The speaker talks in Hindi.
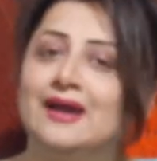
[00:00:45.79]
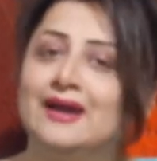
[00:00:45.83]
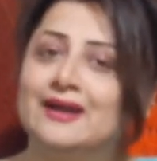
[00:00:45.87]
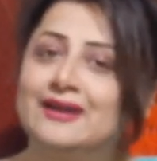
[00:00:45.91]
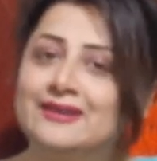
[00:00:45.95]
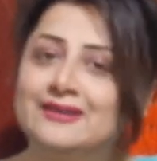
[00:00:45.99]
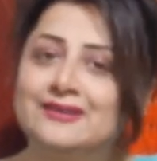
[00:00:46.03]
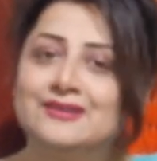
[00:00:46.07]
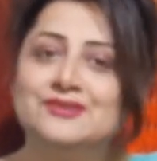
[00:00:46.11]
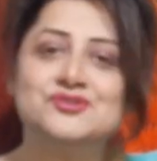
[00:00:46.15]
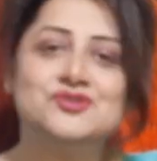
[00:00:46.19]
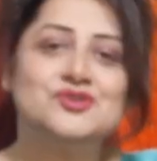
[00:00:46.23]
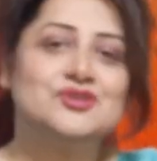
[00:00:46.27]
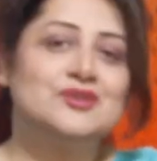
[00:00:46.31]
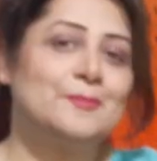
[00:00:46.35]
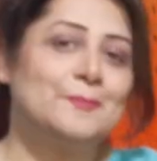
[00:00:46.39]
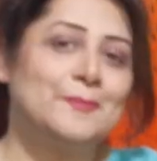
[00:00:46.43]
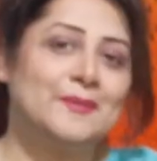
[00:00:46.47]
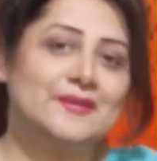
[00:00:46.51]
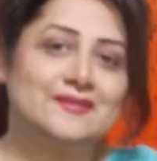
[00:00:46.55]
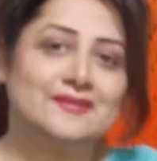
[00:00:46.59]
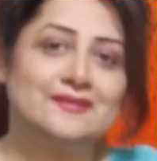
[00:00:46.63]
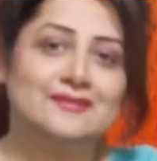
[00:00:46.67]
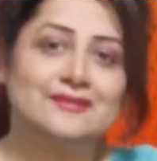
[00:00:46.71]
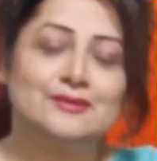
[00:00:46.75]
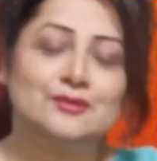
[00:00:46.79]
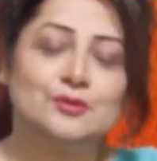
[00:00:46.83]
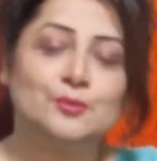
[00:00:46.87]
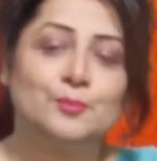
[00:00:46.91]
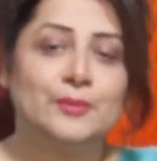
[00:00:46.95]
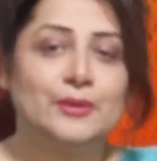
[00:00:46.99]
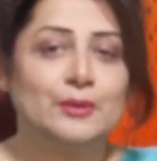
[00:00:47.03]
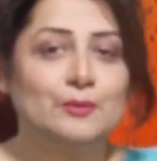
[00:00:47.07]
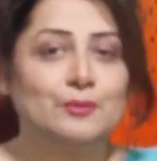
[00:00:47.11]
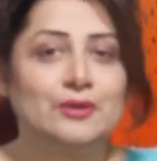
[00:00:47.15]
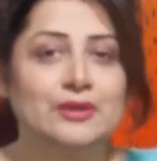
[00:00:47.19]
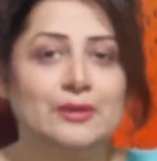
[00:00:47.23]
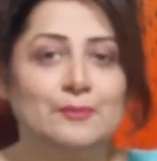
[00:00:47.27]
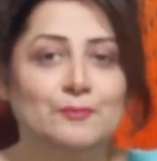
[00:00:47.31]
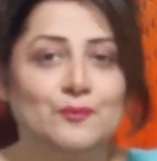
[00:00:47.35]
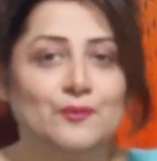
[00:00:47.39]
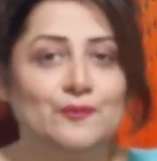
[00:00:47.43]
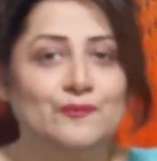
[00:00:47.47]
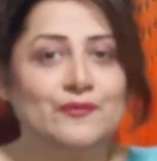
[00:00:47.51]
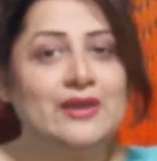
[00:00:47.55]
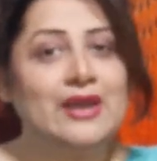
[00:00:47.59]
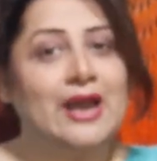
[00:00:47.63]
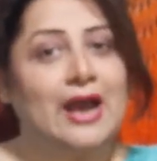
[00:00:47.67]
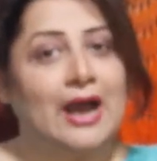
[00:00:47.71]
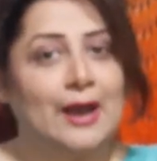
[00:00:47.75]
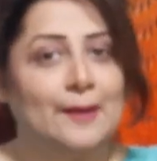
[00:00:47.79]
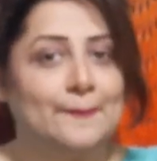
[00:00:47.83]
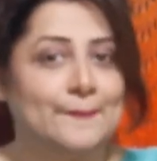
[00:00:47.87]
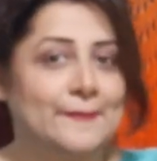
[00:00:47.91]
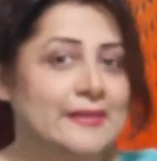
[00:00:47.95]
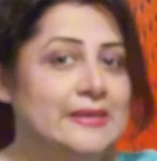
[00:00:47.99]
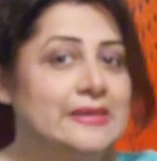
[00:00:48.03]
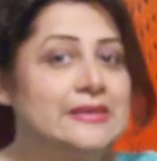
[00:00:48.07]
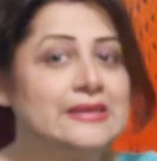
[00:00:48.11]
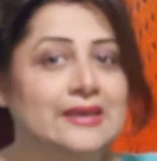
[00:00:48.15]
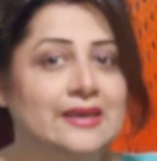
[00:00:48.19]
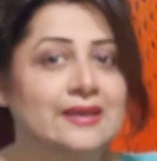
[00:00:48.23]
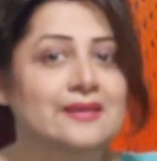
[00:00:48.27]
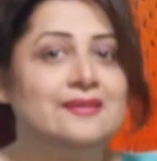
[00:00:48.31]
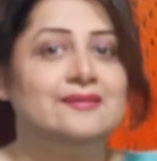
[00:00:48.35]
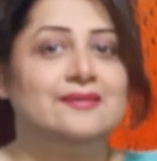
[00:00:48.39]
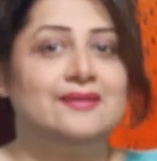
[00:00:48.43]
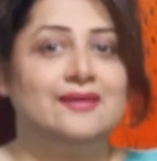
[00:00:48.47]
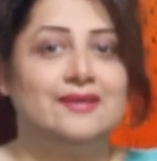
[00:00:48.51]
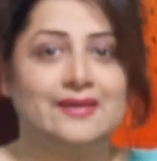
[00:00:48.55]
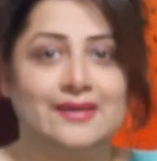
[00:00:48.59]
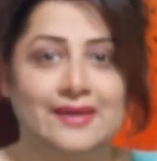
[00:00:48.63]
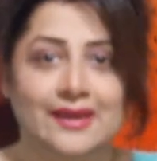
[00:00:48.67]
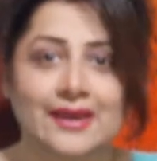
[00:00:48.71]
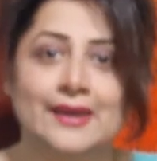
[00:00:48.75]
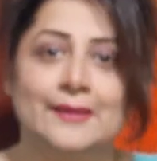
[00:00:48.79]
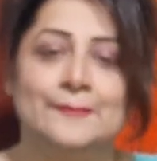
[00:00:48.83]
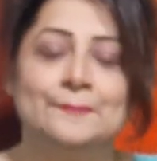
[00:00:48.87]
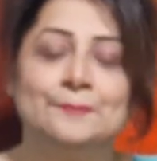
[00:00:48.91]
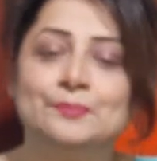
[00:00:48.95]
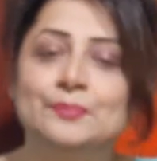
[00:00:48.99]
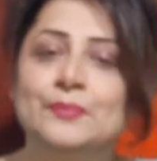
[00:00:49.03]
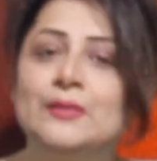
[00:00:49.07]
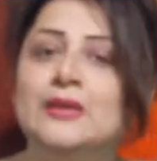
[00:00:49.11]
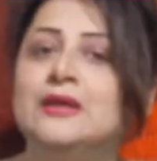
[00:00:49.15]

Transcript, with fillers: अगर ये चीज़ें पसंद है तो बिल्कुल ये मूवी आप ही के लिए है